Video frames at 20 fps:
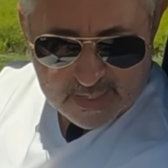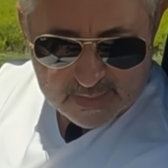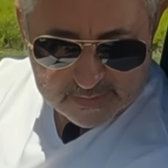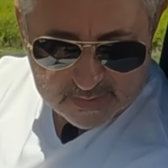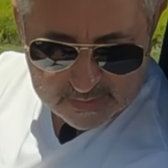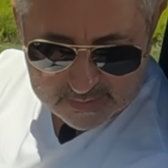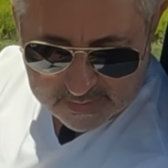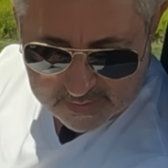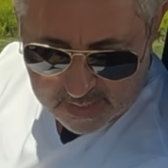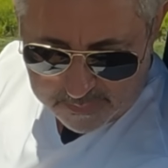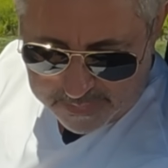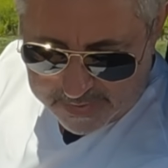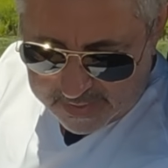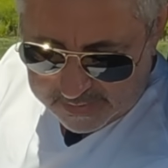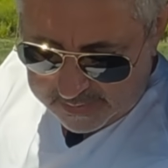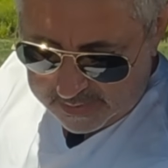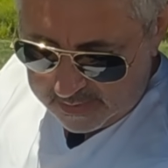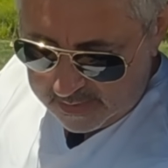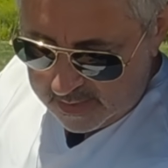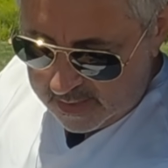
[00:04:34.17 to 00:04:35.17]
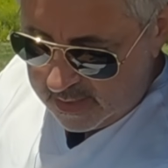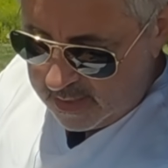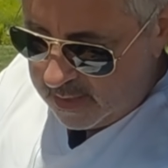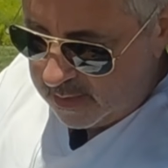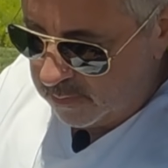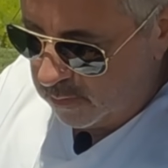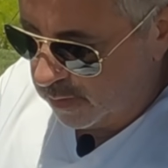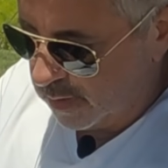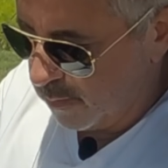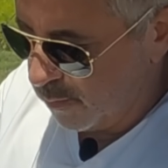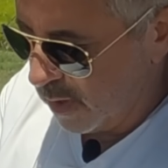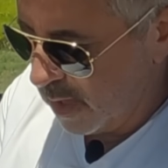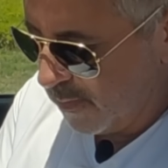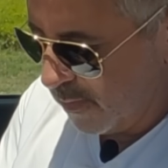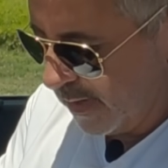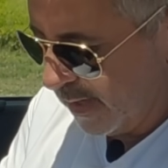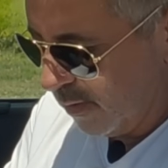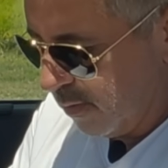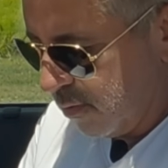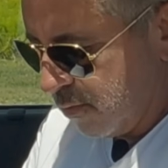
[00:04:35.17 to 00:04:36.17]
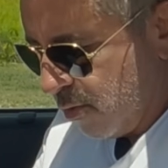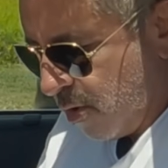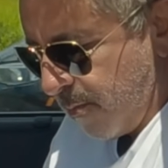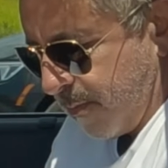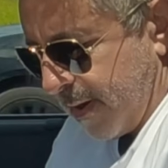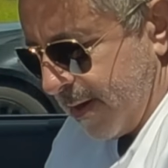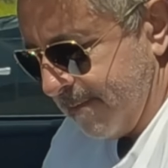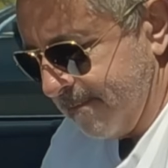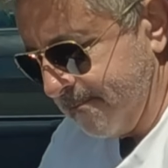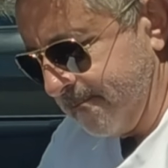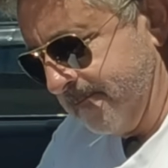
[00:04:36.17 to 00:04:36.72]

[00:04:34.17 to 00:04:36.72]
la tercera parte donde puedes poner dos copas